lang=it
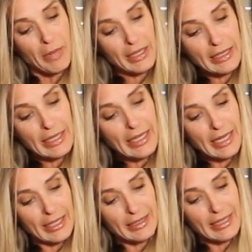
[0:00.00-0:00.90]
ma
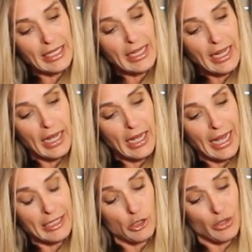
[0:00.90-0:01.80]
ricca di
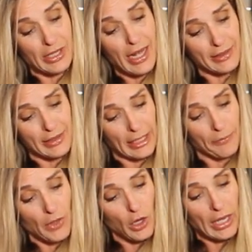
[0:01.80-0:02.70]
uh, antiossidanti,
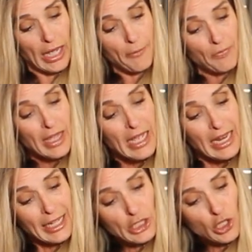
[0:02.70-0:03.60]
ok?
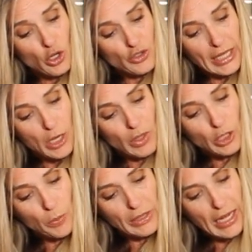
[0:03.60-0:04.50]
L'altra cosa è che
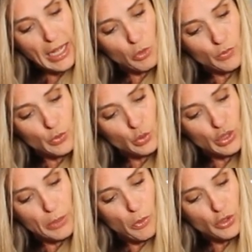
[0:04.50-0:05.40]
quando prendiamo un frutto
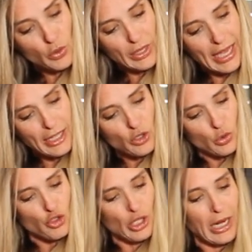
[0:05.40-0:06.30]
di bosco che è
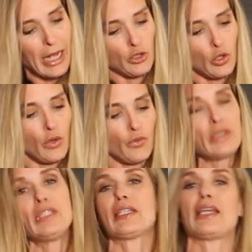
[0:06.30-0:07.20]
surgelato,
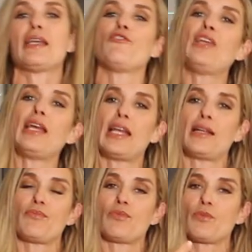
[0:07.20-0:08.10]
vuol dire che viene
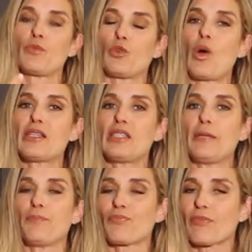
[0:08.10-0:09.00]
mm,
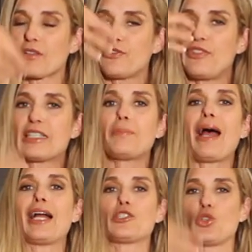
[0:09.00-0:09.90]
quasi
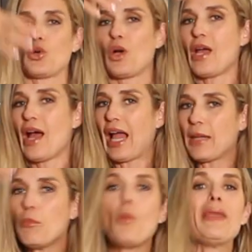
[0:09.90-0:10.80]
fermato
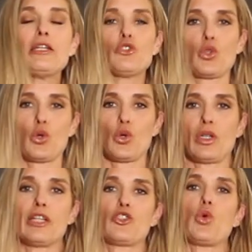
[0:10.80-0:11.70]
al momento
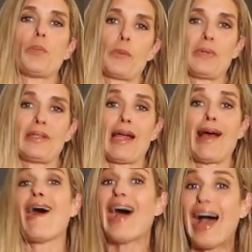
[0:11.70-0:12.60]
le sue
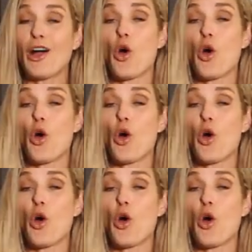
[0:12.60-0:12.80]
proprietà eh,